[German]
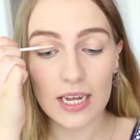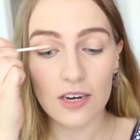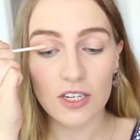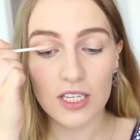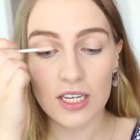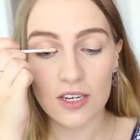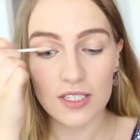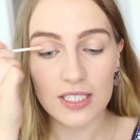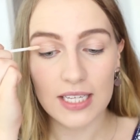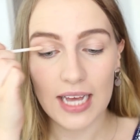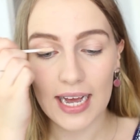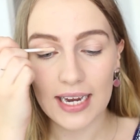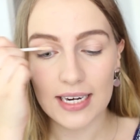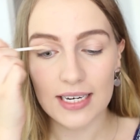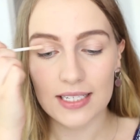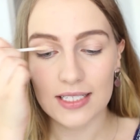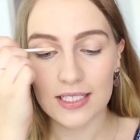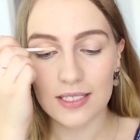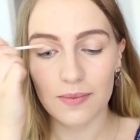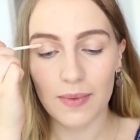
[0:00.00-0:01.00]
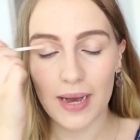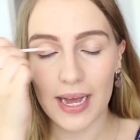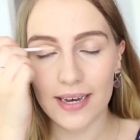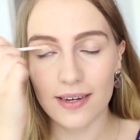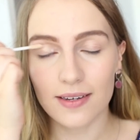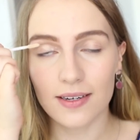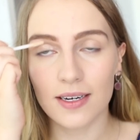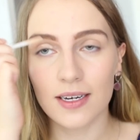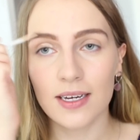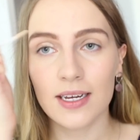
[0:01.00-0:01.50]
kann euch auch sagen, dass ich
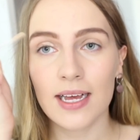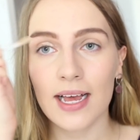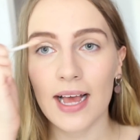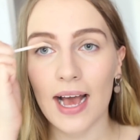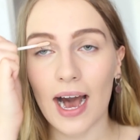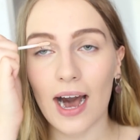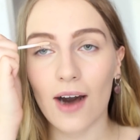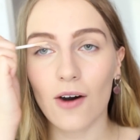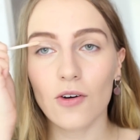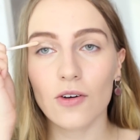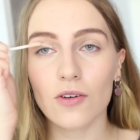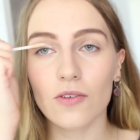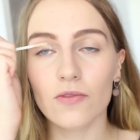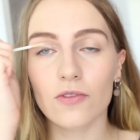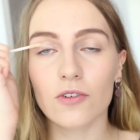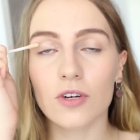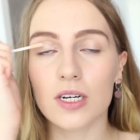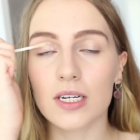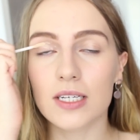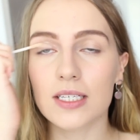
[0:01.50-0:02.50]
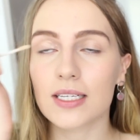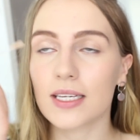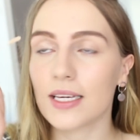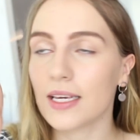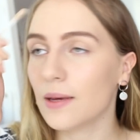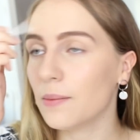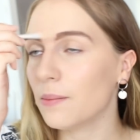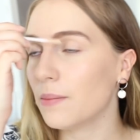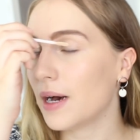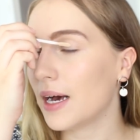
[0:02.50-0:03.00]
meine Augen wirklich
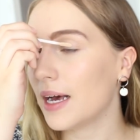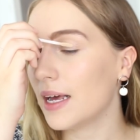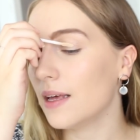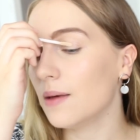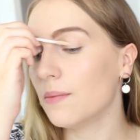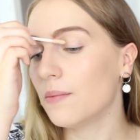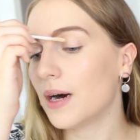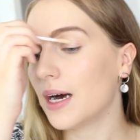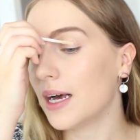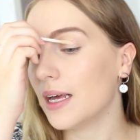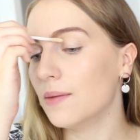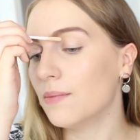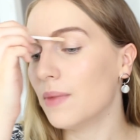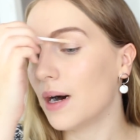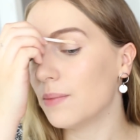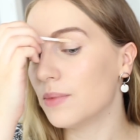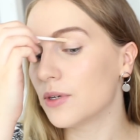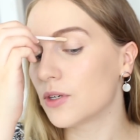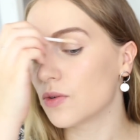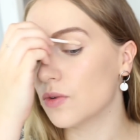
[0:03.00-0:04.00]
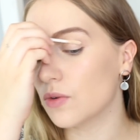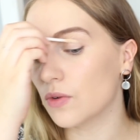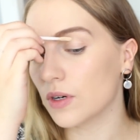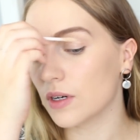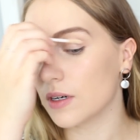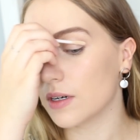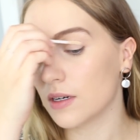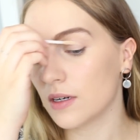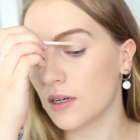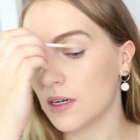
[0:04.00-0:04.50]
immer, immer, immer
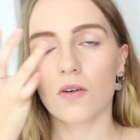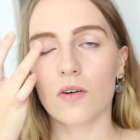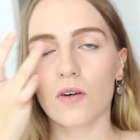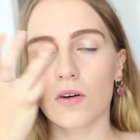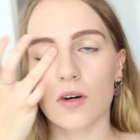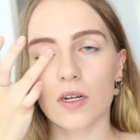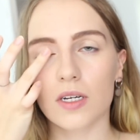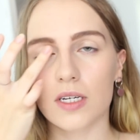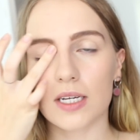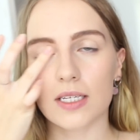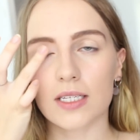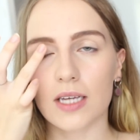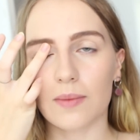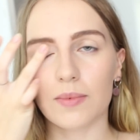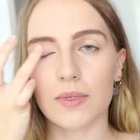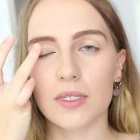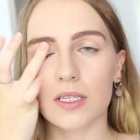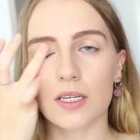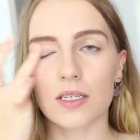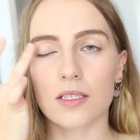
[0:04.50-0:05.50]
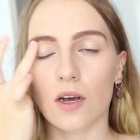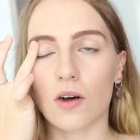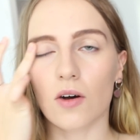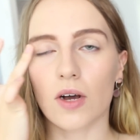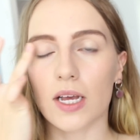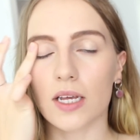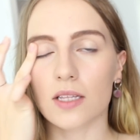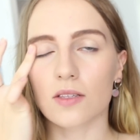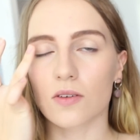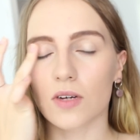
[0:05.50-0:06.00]
betone. Und deshalb ist das
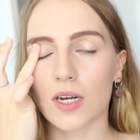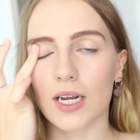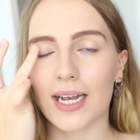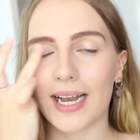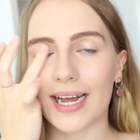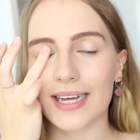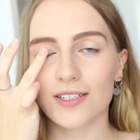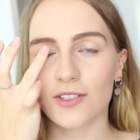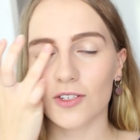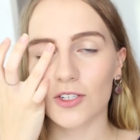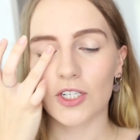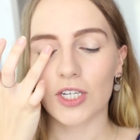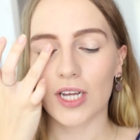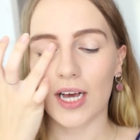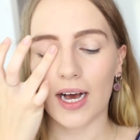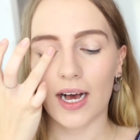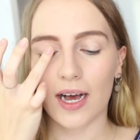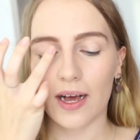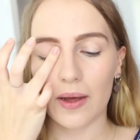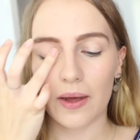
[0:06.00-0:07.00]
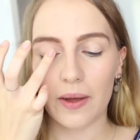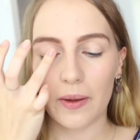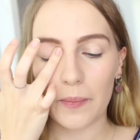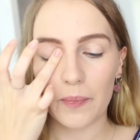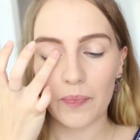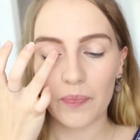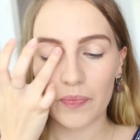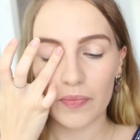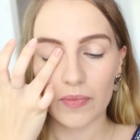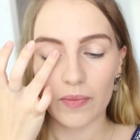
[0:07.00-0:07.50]
auch echt so ein klassischer
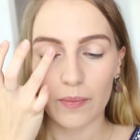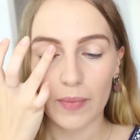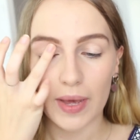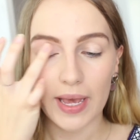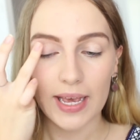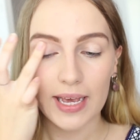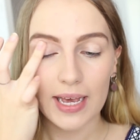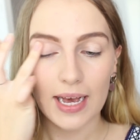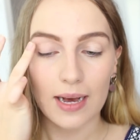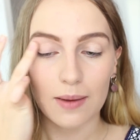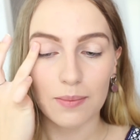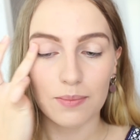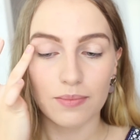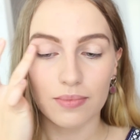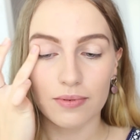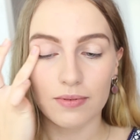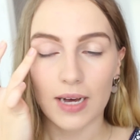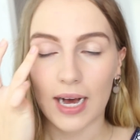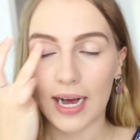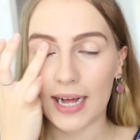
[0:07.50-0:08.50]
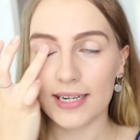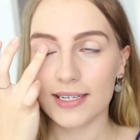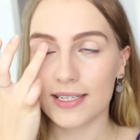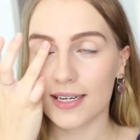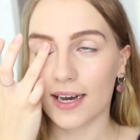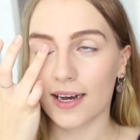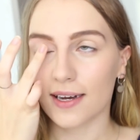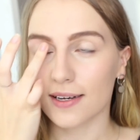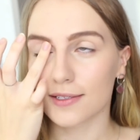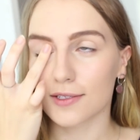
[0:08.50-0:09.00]
Make-up,
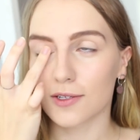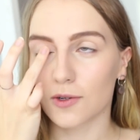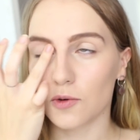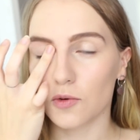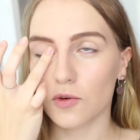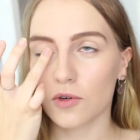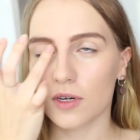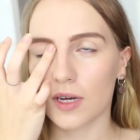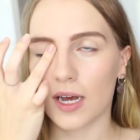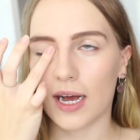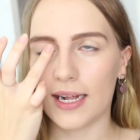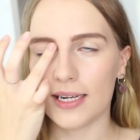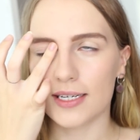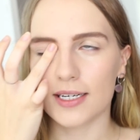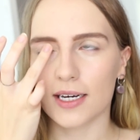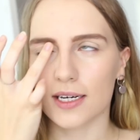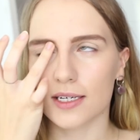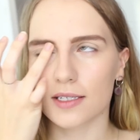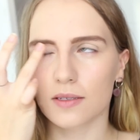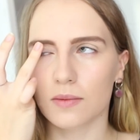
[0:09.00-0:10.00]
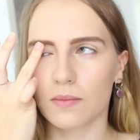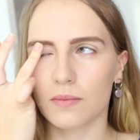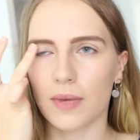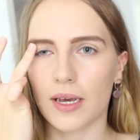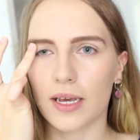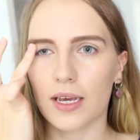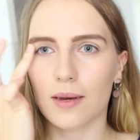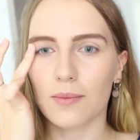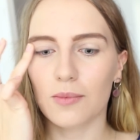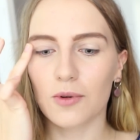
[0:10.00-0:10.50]
Alltags-Look,
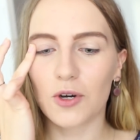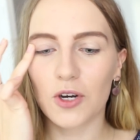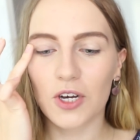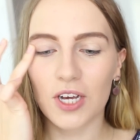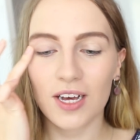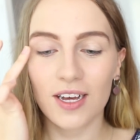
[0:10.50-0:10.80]
Alltags-Make-up-Look,